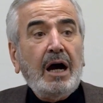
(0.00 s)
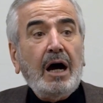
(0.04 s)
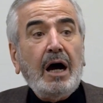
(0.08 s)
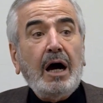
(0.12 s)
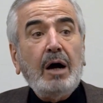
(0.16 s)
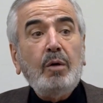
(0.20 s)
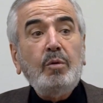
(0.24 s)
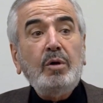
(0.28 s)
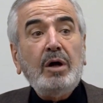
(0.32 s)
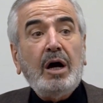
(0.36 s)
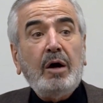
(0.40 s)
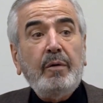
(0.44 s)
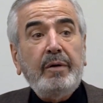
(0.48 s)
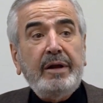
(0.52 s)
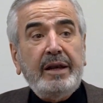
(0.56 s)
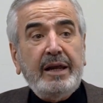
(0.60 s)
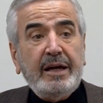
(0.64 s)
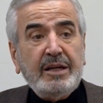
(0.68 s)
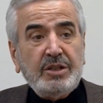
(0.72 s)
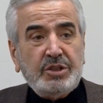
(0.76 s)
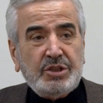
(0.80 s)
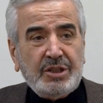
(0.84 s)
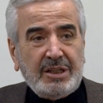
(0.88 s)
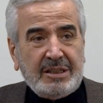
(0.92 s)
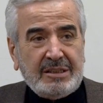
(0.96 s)
Havli
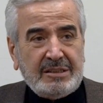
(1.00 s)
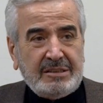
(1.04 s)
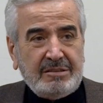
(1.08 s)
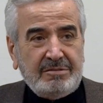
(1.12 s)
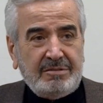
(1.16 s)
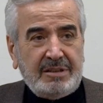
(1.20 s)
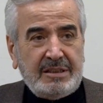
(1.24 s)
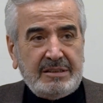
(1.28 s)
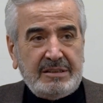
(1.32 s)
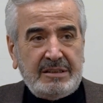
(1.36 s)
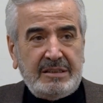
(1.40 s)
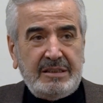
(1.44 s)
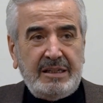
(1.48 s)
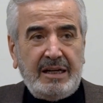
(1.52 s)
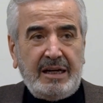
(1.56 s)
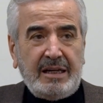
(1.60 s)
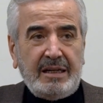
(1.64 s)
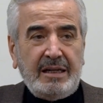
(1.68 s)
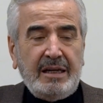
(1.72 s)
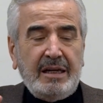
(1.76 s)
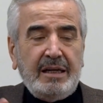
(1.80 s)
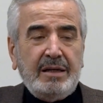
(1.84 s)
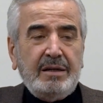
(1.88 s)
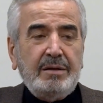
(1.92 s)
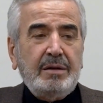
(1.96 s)
havelen şartı vardır.
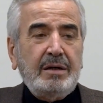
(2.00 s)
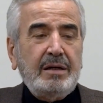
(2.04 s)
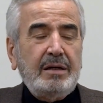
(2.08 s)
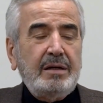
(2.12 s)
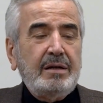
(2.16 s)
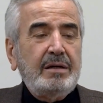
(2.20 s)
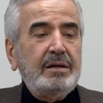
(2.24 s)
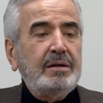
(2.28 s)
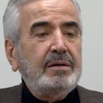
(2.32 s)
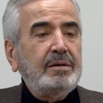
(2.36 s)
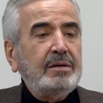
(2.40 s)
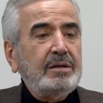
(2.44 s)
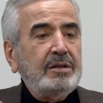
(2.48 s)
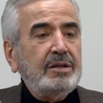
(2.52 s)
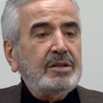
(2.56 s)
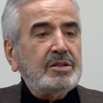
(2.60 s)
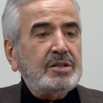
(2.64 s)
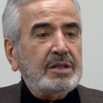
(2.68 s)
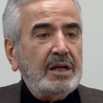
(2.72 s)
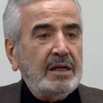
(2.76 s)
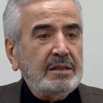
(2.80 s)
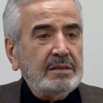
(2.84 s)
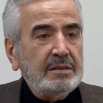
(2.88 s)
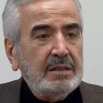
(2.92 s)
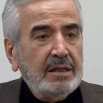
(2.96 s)
Yani e,
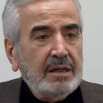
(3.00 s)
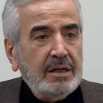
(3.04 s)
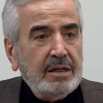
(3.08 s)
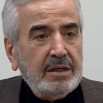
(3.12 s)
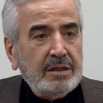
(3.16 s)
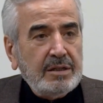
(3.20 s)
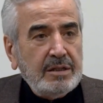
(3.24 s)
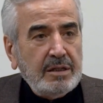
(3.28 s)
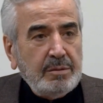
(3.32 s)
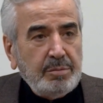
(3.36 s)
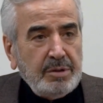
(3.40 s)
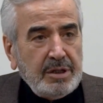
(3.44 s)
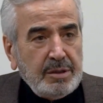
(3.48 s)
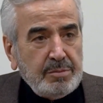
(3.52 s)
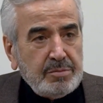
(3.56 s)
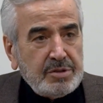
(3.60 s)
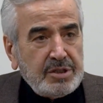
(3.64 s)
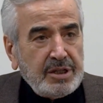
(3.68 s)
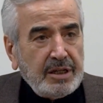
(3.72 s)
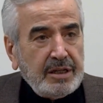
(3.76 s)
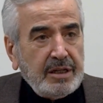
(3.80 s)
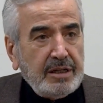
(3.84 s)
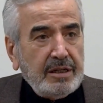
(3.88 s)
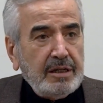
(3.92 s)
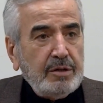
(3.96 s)
insan ne bileyim
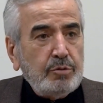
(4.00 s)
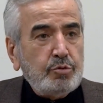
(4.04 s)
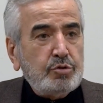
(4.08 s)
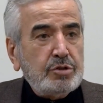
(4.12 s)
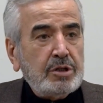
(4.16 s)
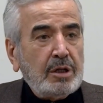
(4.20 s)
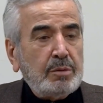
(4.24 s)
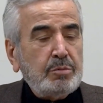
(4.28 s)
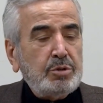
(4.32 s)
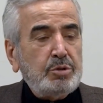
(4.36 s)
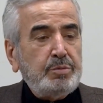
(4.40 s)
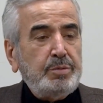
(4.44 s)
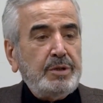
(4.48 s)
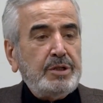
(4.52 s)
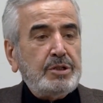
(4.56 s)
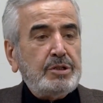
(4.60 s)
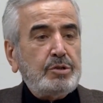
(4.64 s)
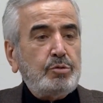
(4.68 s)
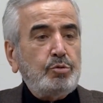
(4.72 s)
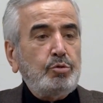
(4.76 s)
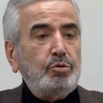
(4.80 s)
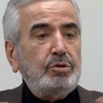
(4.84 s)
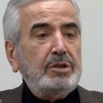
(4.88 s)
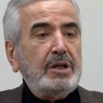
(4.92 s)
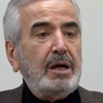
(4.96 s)
senenin
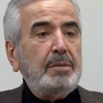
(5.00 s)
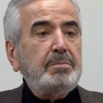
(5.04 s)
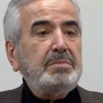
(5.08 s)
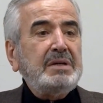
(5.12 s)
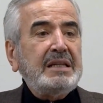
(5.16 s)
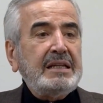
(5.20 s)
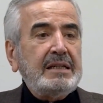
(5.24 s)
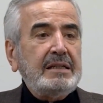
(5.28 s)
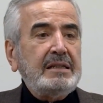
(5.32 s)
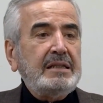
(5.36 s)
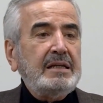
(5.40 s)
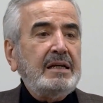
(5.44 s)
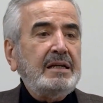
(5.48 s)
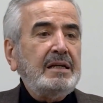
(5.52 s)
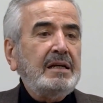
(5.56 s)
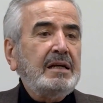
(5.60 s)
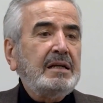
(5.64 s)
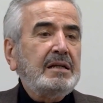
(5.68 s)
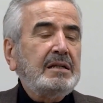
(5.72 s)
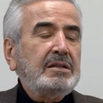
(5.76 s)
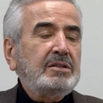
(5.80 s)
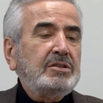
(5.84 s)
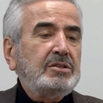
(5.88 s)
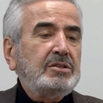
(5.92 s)
365 günden birinde